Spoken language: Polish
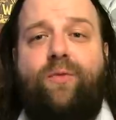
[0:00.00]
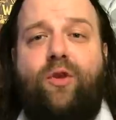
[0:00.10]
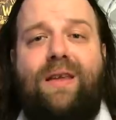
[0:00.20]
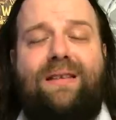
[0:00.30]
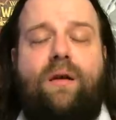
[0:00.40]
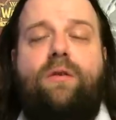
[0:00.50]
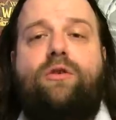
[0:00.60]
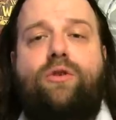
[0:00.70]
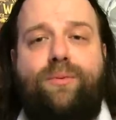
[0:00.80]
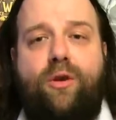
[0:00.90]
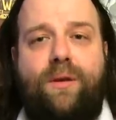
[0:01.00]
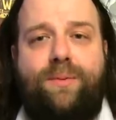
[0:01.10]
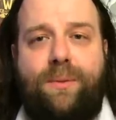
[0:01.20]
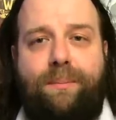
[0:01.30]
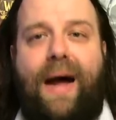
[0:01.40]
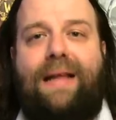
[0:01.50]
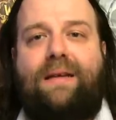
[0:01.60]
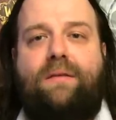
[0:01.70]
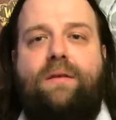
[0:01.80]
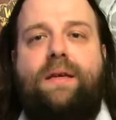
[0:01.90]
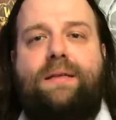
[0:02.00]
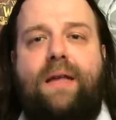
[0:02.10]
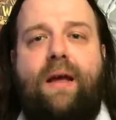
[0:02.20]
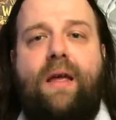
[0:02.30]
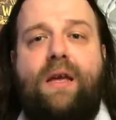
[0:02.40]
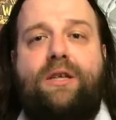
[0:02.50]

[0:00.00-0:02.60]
to nie jest odosobniony przypadek, to nie jest tak,